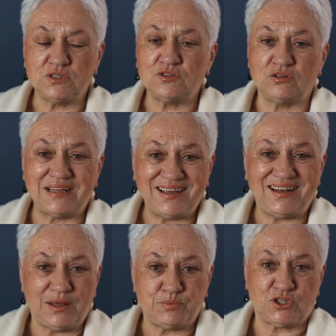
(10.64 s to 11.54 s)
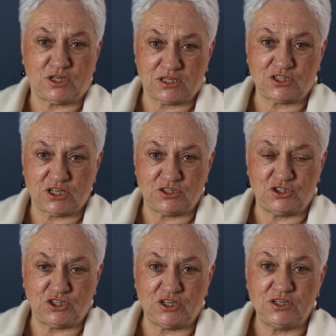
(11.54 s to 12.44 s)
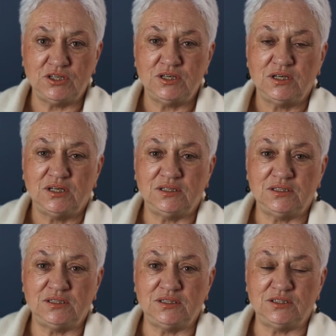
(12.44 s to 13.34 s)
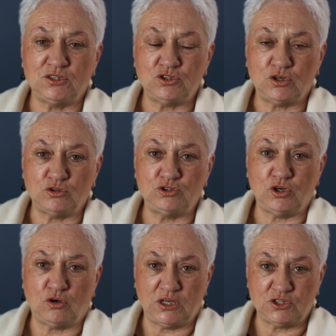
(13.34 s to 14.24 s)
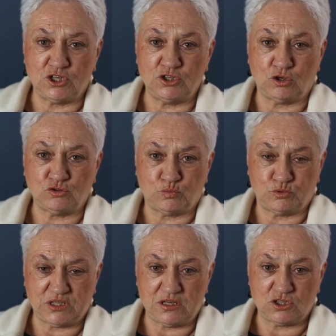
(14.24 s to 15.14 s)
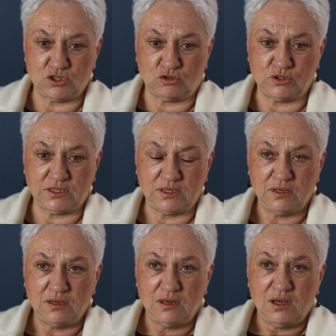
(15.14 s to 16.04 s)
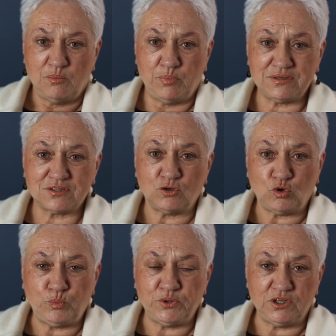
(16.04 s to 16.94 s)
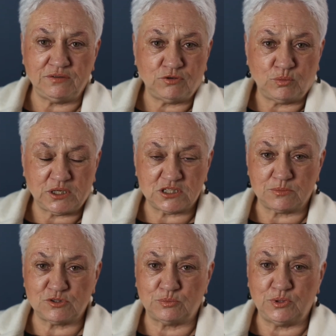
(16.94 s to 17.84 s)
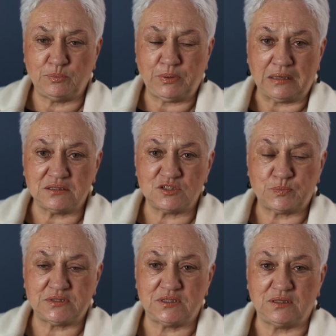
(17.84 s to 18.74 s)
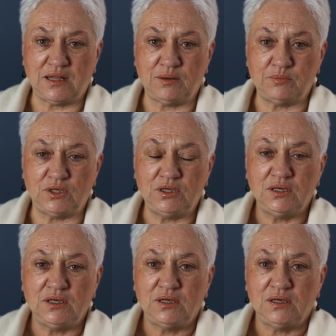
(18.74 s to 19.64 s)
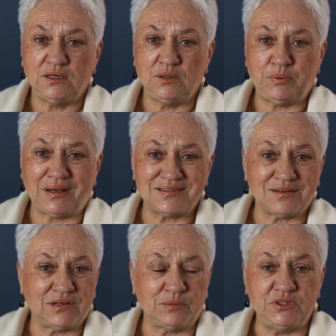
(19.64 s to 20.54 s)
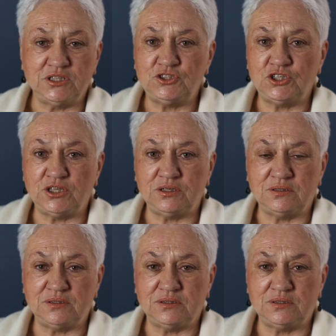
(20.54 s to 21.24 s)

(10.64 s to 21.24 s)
jest to najlepsze narzędzie, e, jeśli chodzi o leczenie osób uzależnionych. Bez grupy nie wyobrażam sobie pracy z pacjentami. E, praca w gabinecie,